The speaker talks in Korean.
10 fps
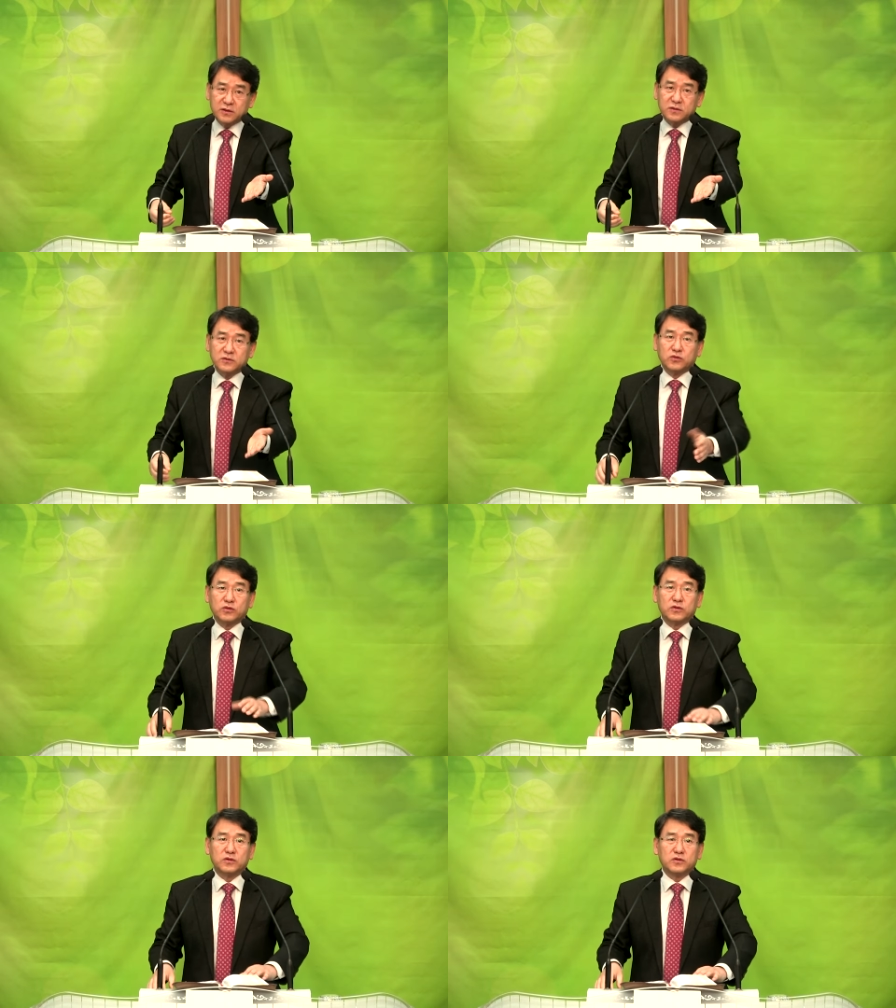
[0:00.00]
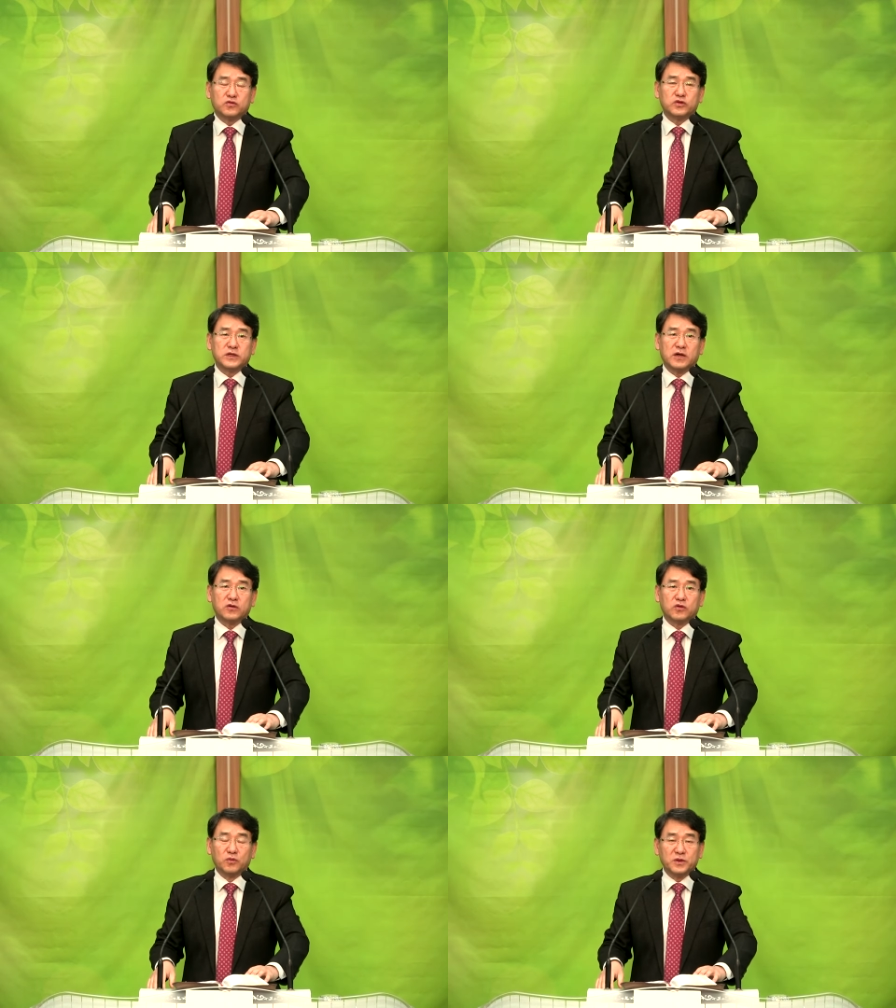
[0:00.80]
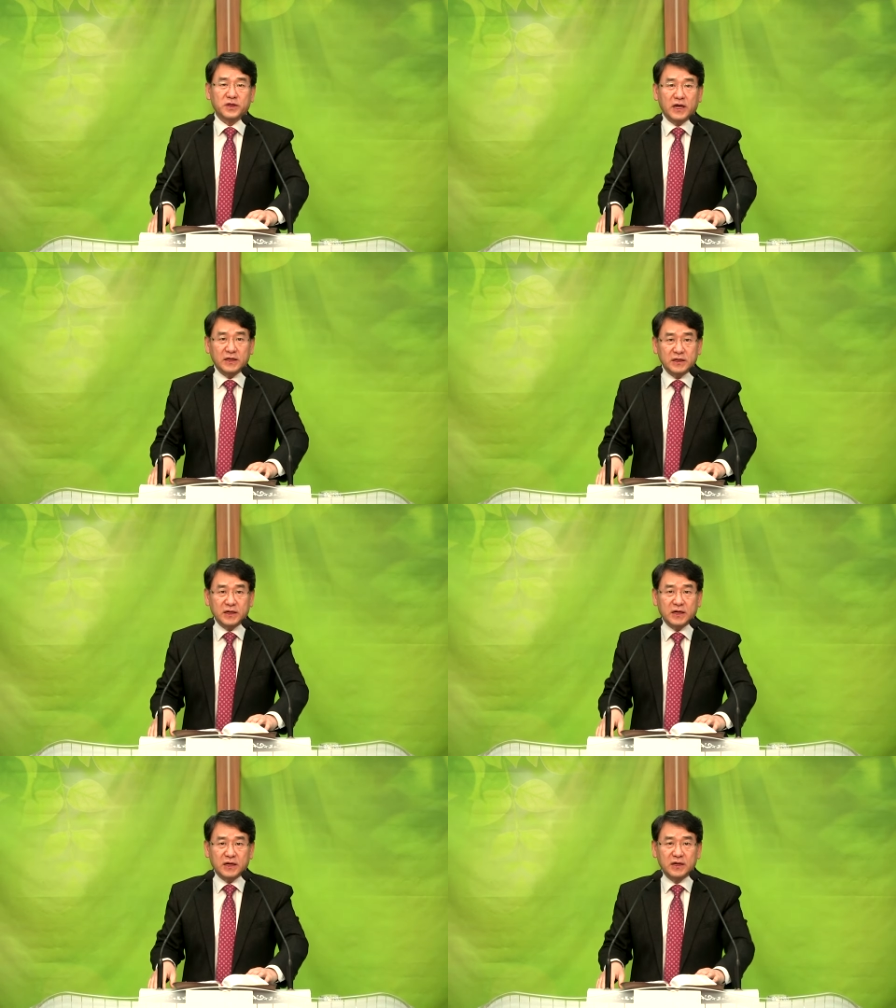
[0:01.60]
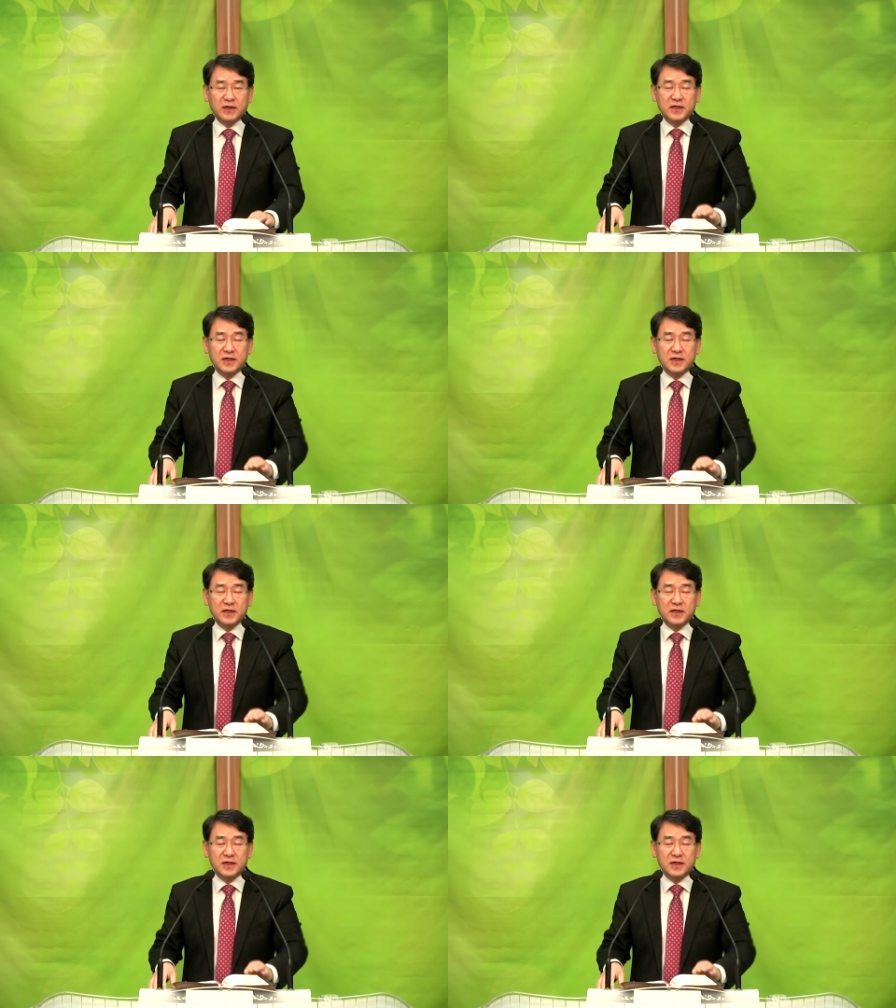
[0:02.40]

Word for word: 누구를 구제하고 돕는 게 아니라